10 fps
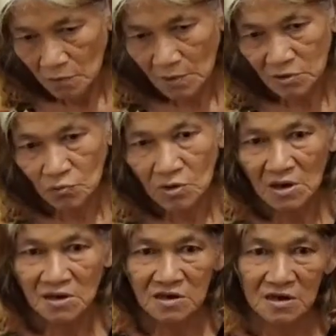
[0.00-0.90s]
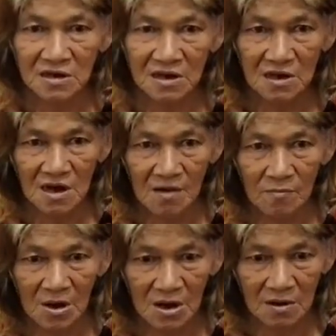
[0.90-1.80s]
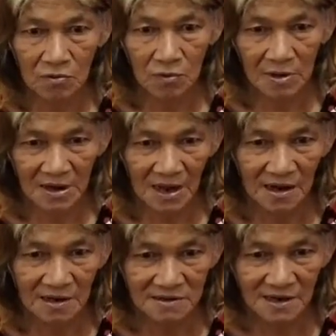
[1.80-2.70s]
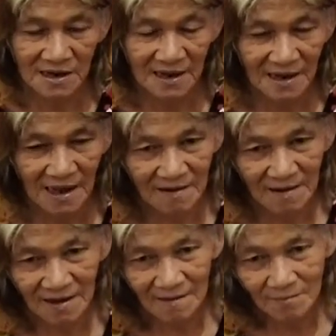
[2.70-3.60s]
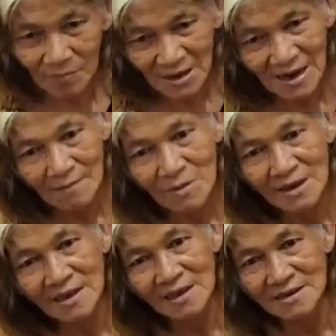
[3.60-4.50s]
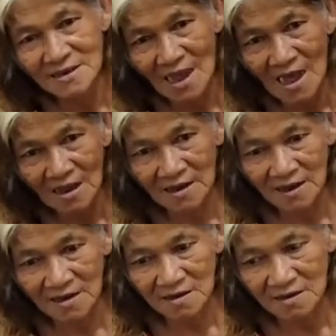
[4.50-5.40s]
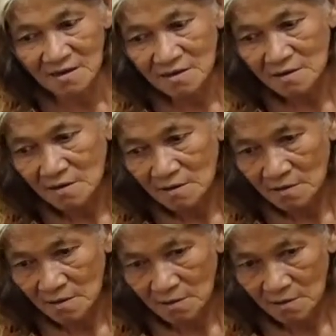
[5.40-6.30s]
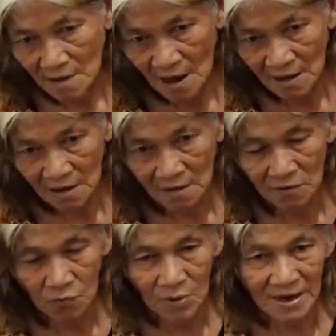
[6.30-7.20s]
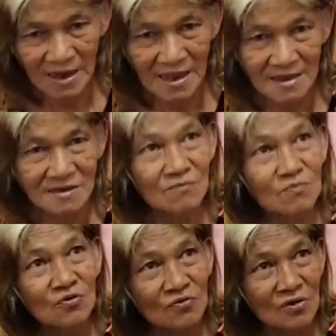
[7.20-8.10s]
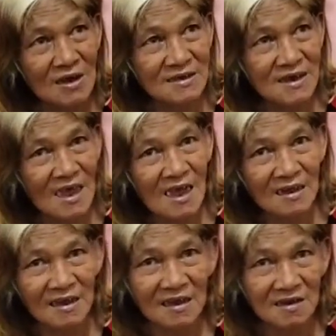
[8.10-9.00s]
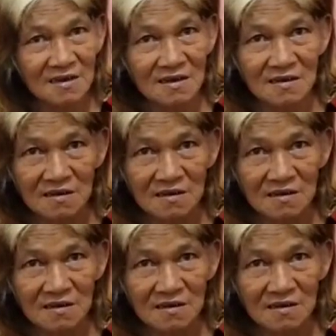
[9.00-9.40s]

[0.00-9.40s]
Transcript: Huwag niyong iintindihin ang mga kuwan dahil talagang palaban yan sa akin. Ang kuwan na yan. Sumunod ang sa akin.